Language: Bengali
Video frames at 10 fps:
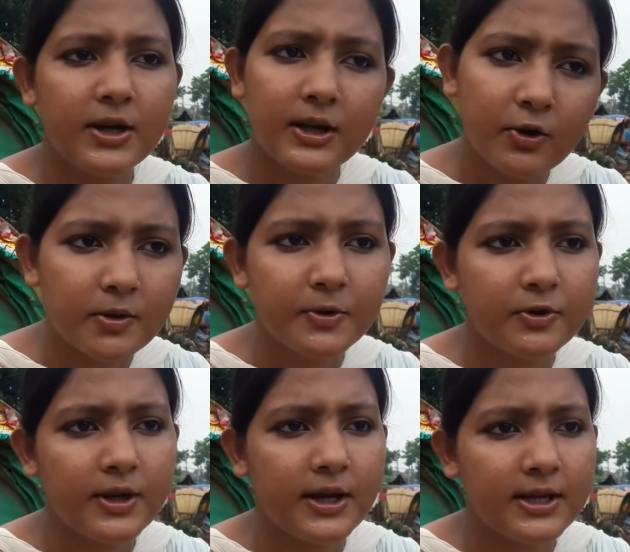ওরা কর্ম
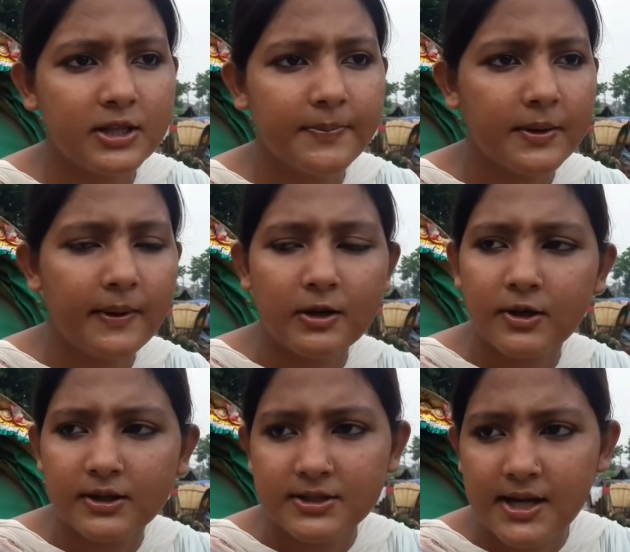করে খাইতে পারে ভালো
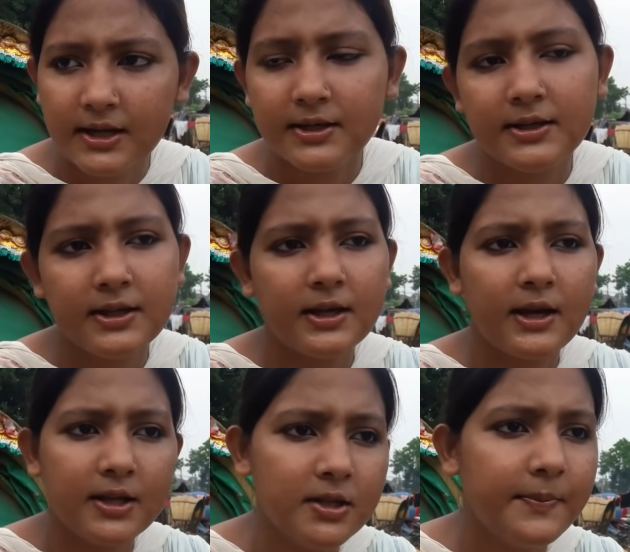একটা চাকরি নিয়ে
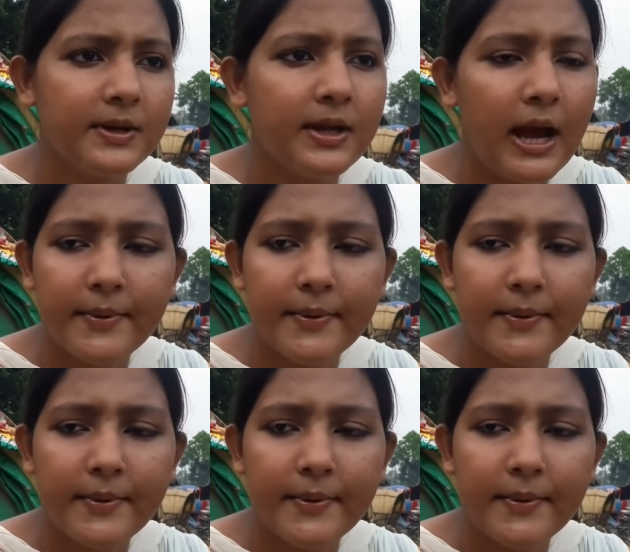খাইতে পারে